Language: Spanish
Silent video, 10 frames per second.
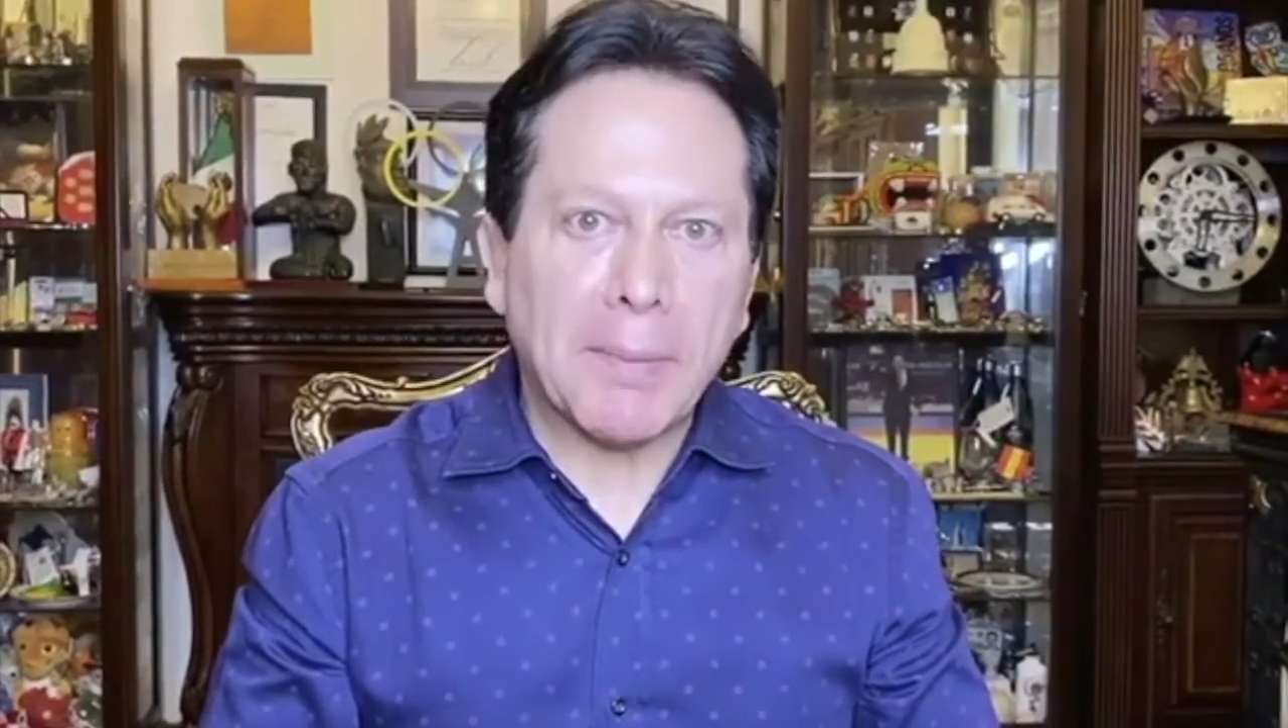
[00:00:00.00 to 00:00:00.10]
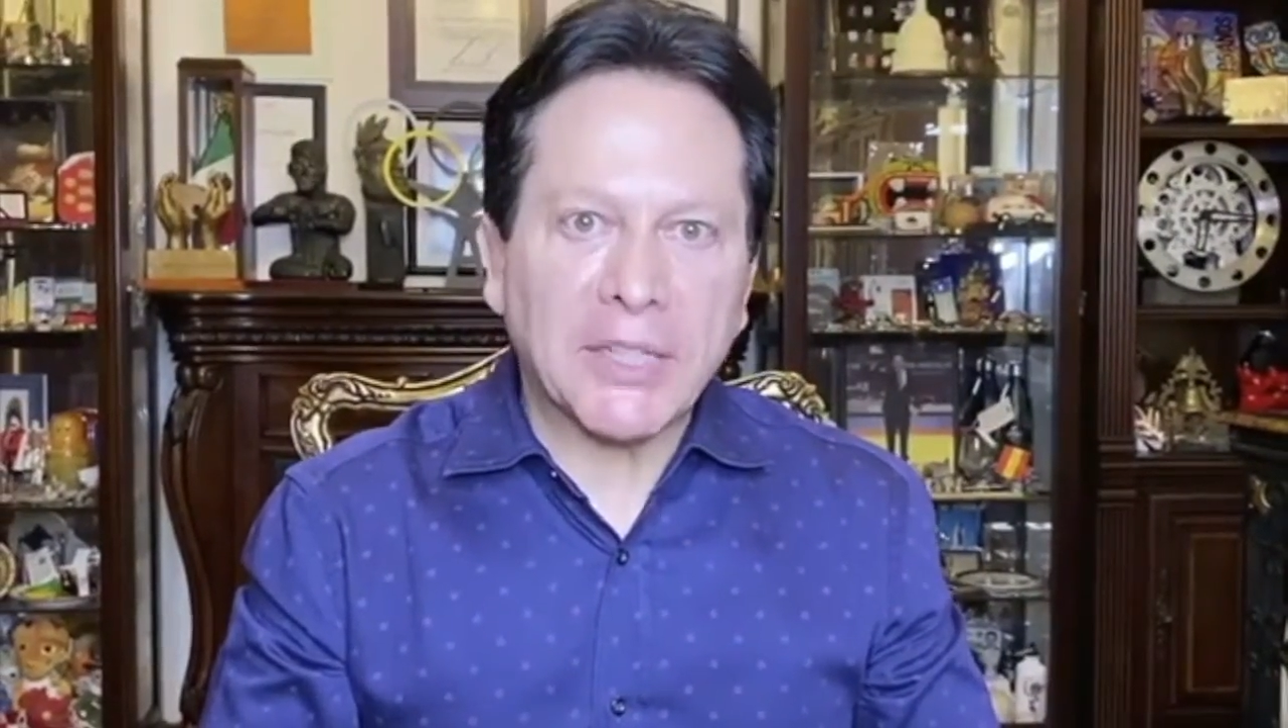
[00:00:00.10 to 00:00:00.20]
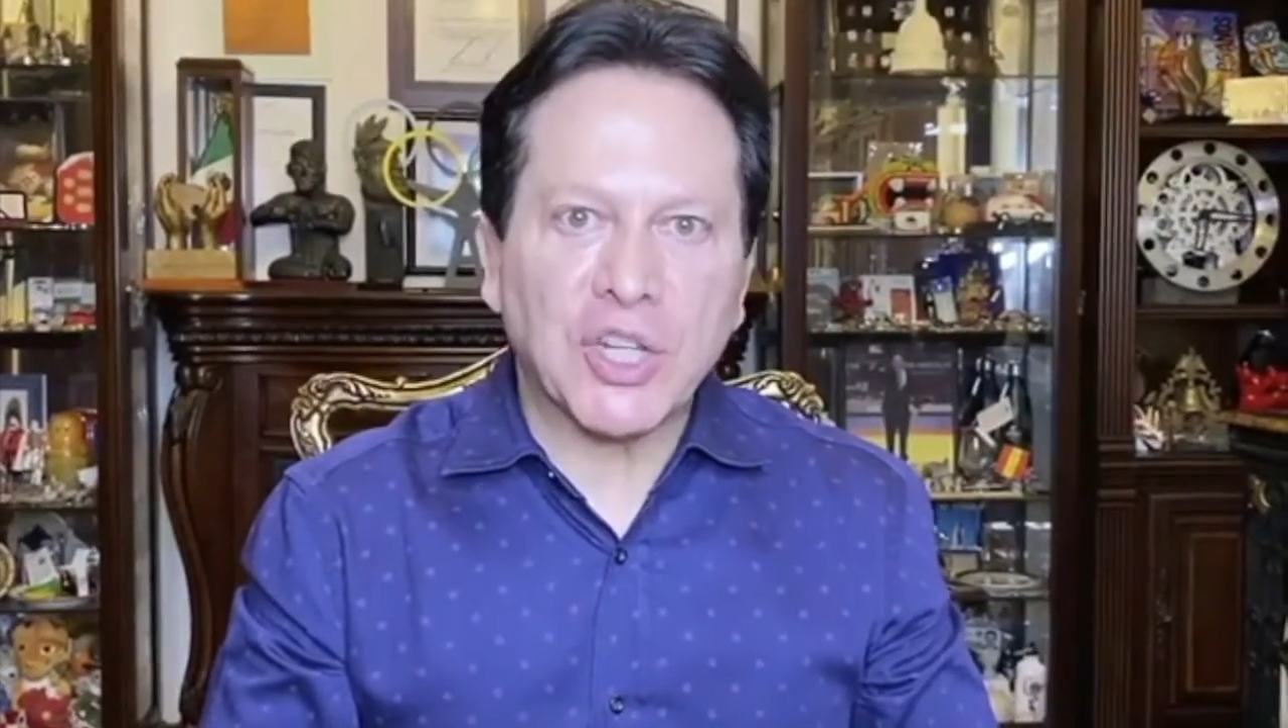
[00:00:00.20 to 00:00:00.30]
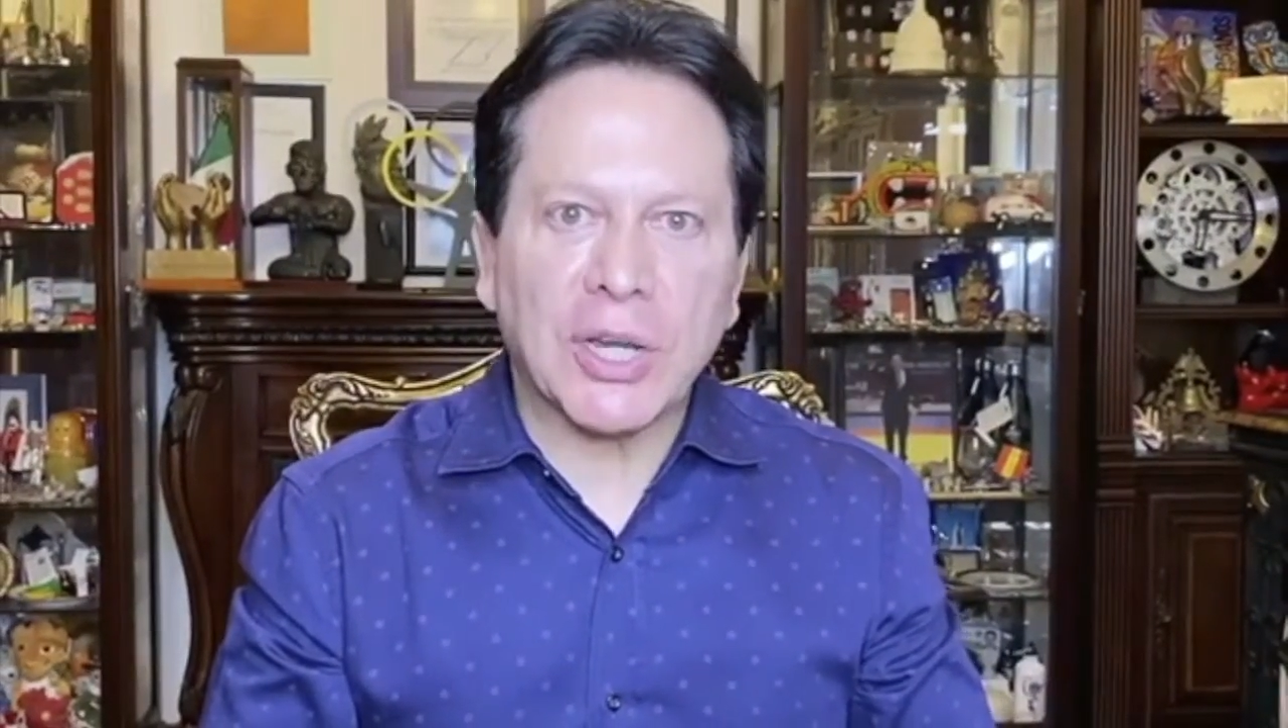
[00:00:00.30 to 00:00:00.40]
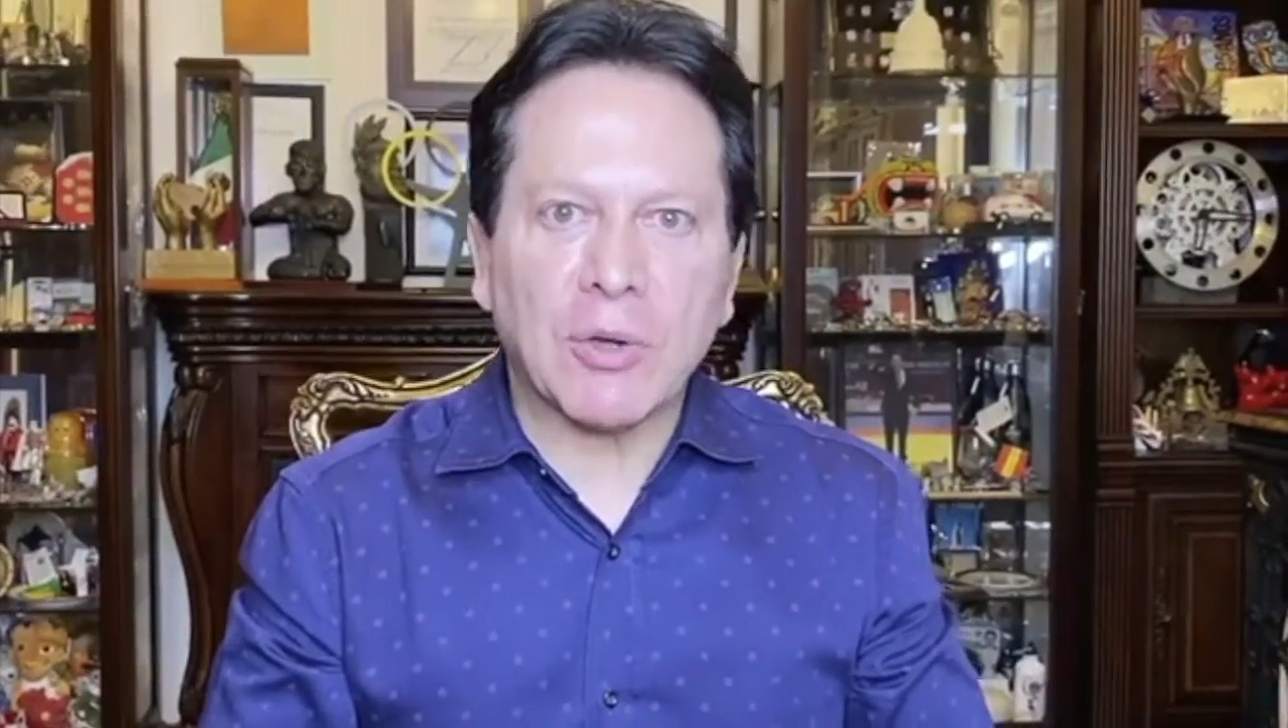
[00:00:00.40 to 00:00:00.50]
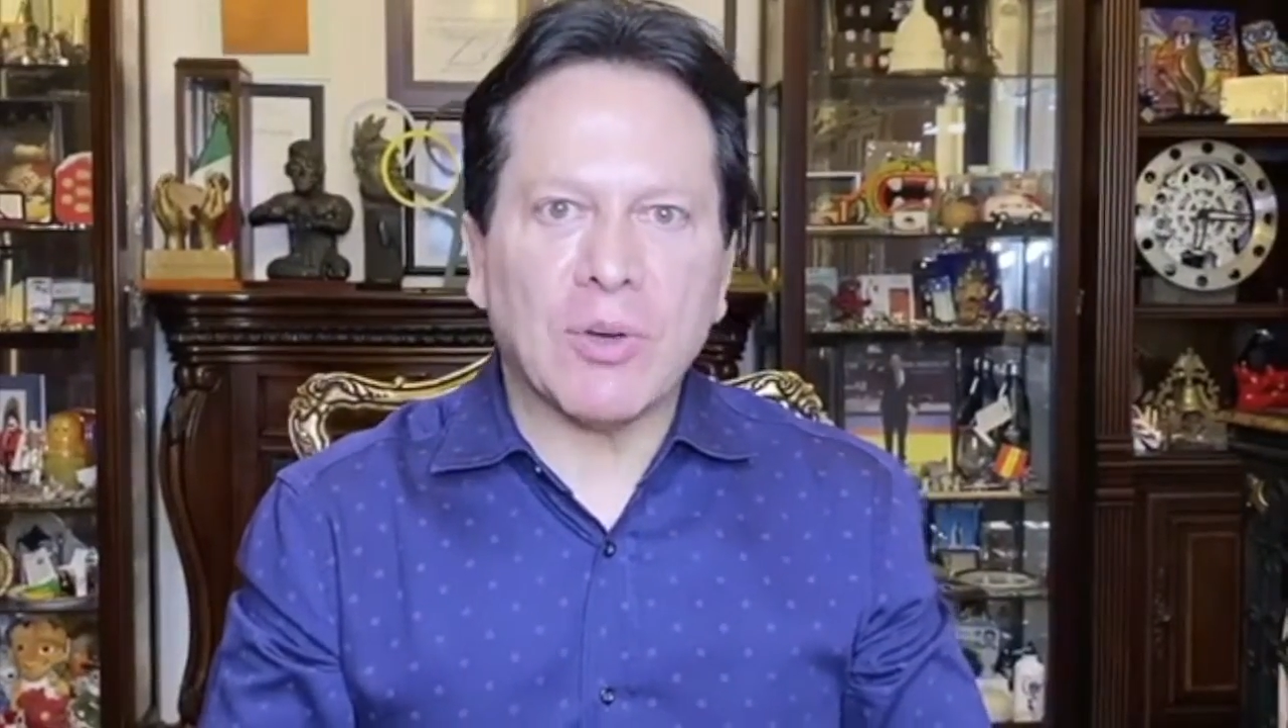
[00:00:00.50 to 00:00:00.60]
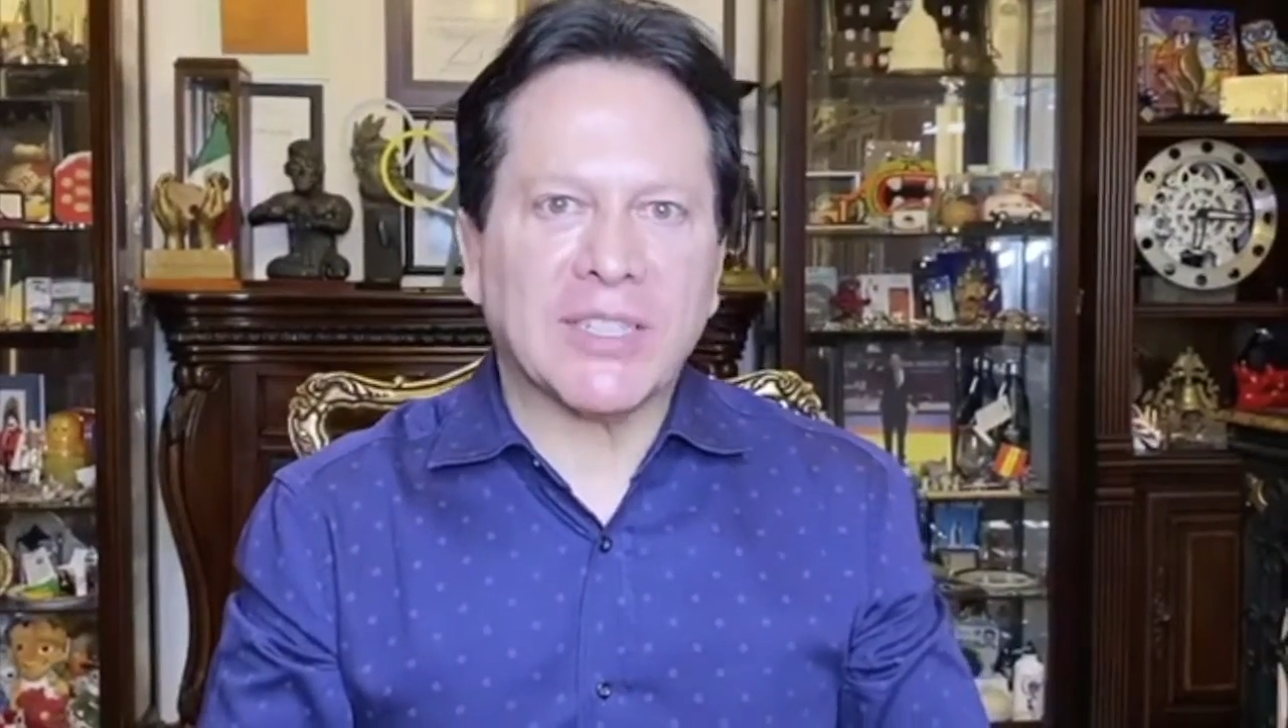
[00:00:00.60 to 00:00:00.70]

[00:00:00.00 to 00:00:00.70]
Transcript: Pacheco,